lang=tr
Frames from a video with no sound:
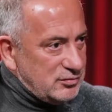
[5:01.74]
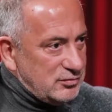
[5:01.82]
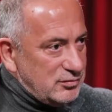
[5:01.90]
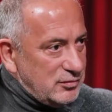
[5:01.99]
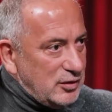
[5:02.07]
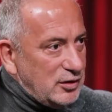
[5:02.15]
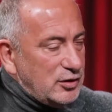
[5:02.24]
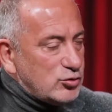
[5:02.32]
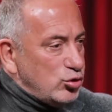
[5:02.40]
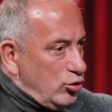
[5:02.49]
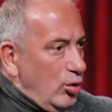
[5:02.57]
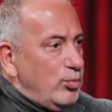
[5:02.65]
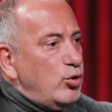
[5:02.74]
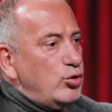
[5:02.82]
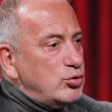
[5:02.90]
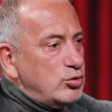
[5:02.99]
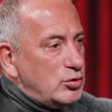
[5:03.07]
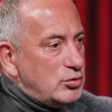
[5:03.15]
Evet. Sonra o
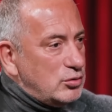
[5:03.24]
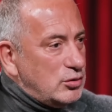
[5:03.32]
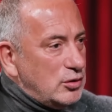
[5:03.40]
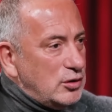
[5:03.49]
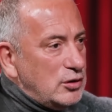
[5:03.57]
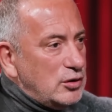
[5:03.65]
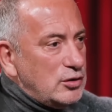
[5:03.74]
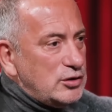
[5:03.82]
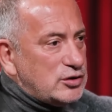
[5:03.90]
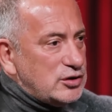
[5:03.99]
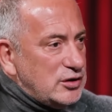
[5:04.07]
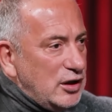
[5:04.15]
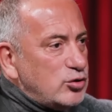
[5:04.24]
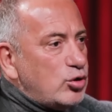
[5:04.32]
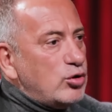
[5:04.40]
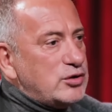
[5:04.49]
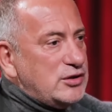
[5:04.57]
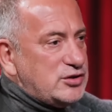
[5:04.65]
bölündü. Bölündü. İçinden
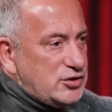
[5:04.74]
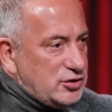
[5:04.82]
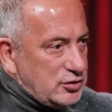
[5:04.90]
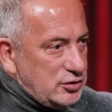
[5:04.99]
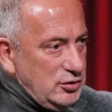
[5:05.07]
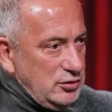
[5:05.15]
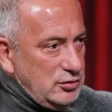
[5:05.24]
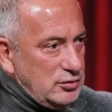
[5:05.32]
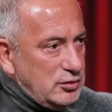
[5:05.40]
dört ilçe çıktı.